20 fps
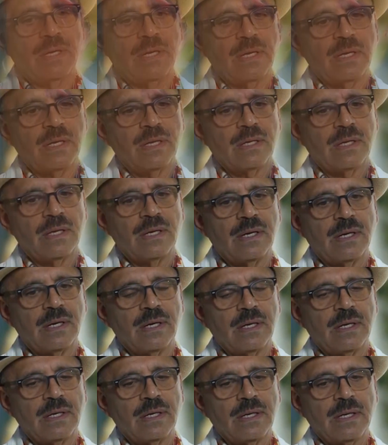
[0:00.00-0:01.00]

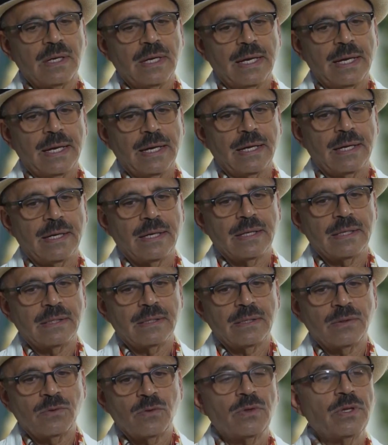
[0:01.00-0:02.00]
آه، آه،
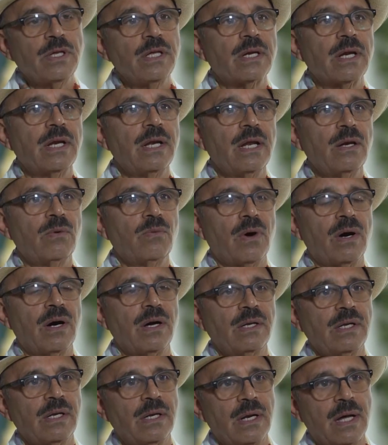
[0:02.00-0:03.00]
تثير
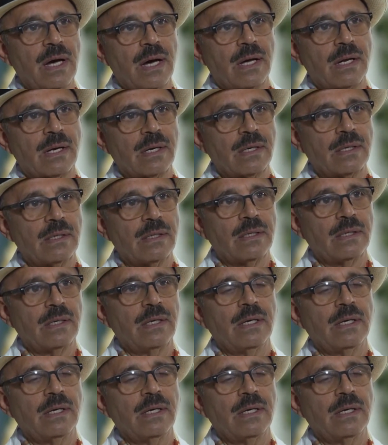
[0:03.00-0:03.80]
الألوان الحارة